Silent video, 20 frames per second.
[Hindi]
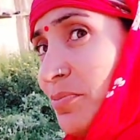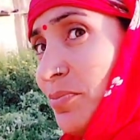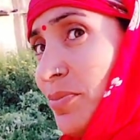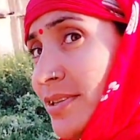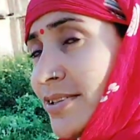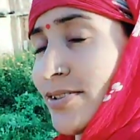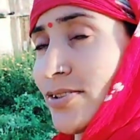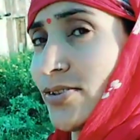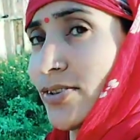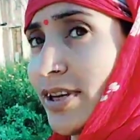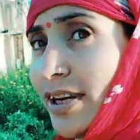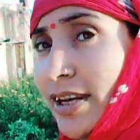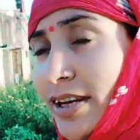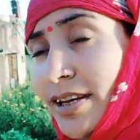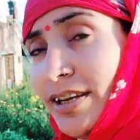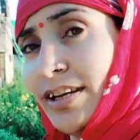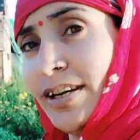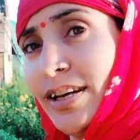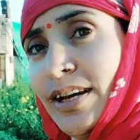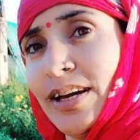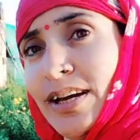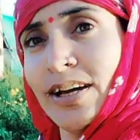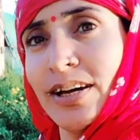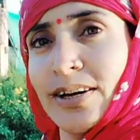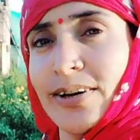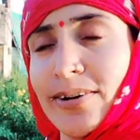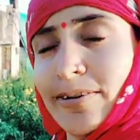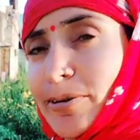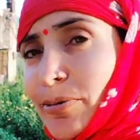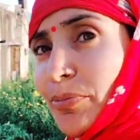मस्त होंगे
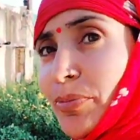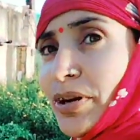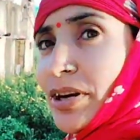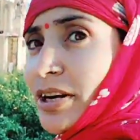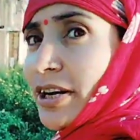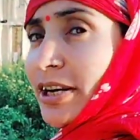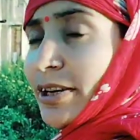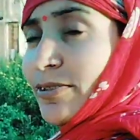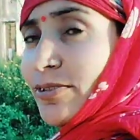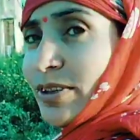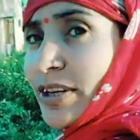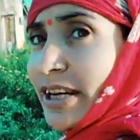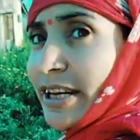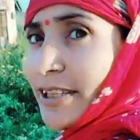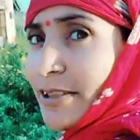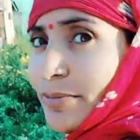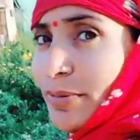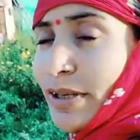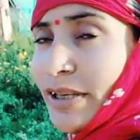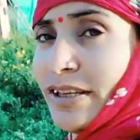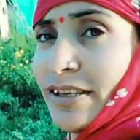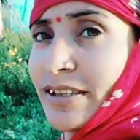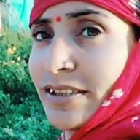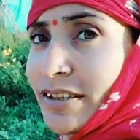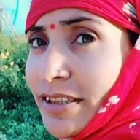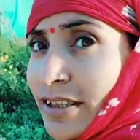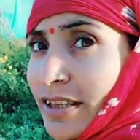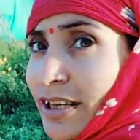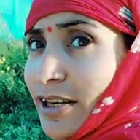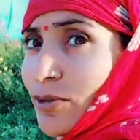और मैं खड़ी हूँ खेत में
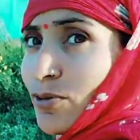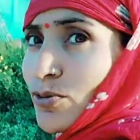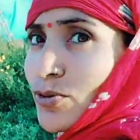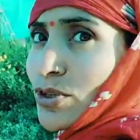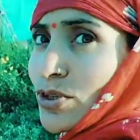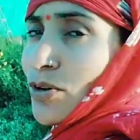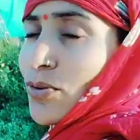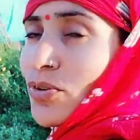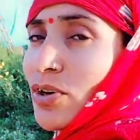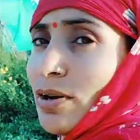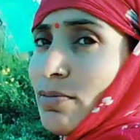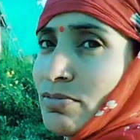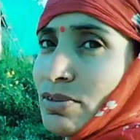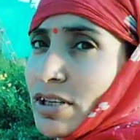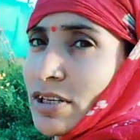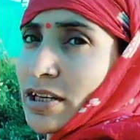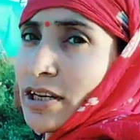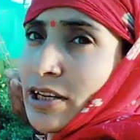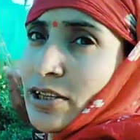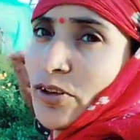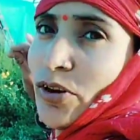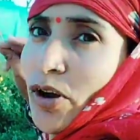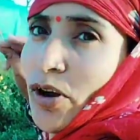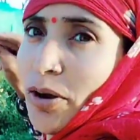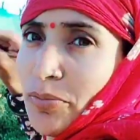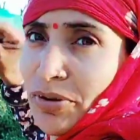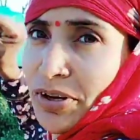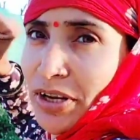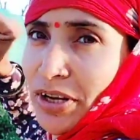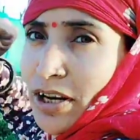मेरा को सारो काम सटा दियो अब
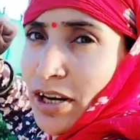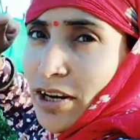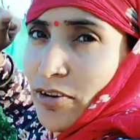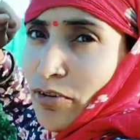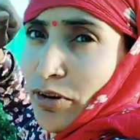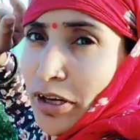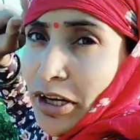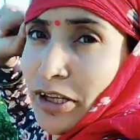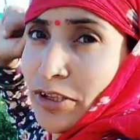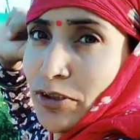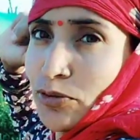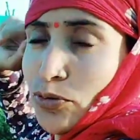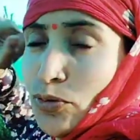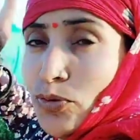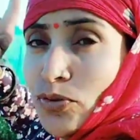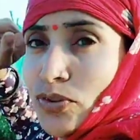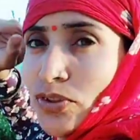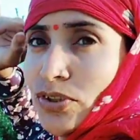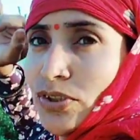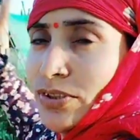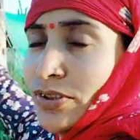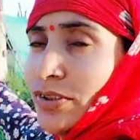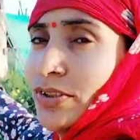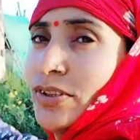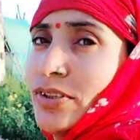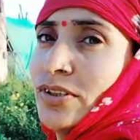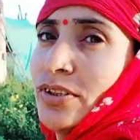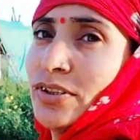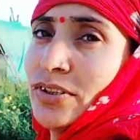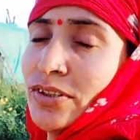निकालना है दूध
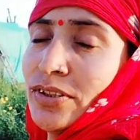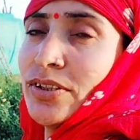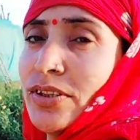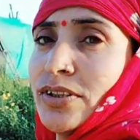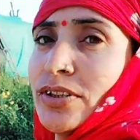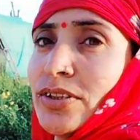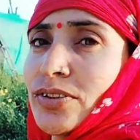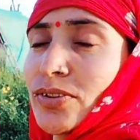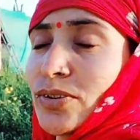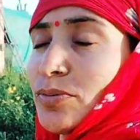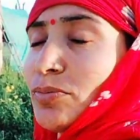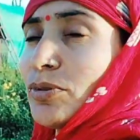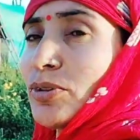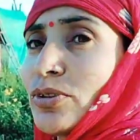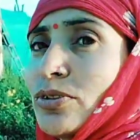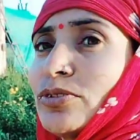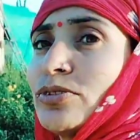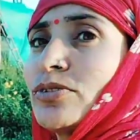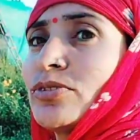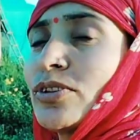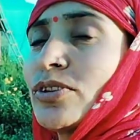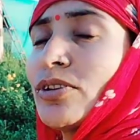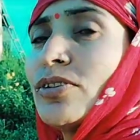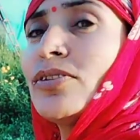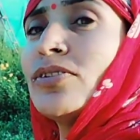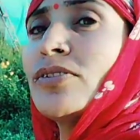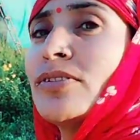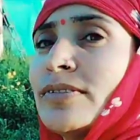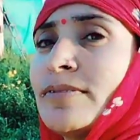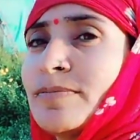तो मैं सोचो चलो
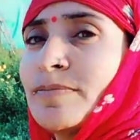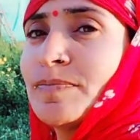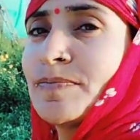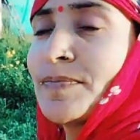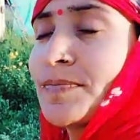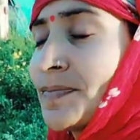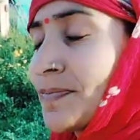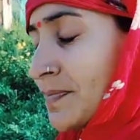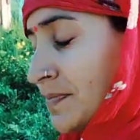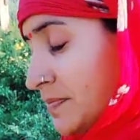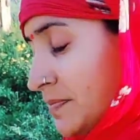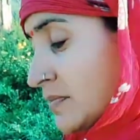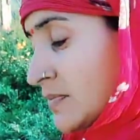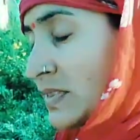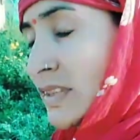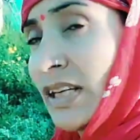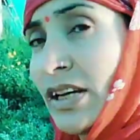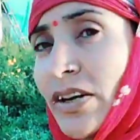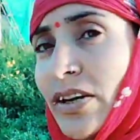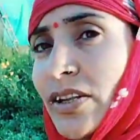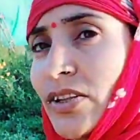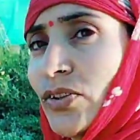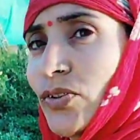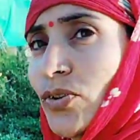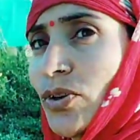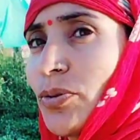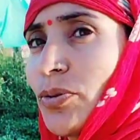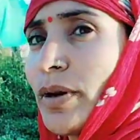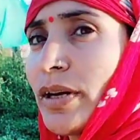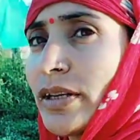
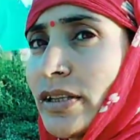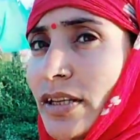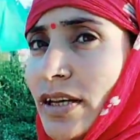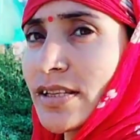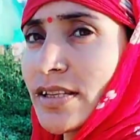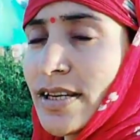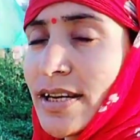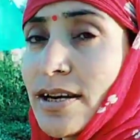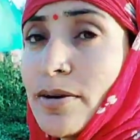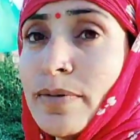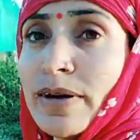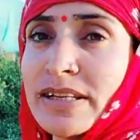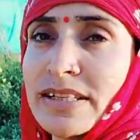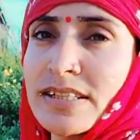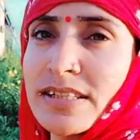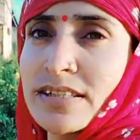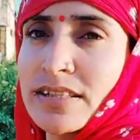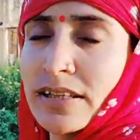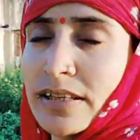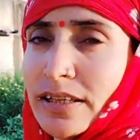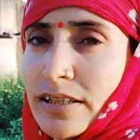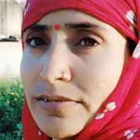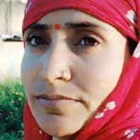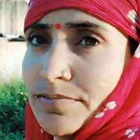थोड़ी बार तारसा का बातचीत कर लिया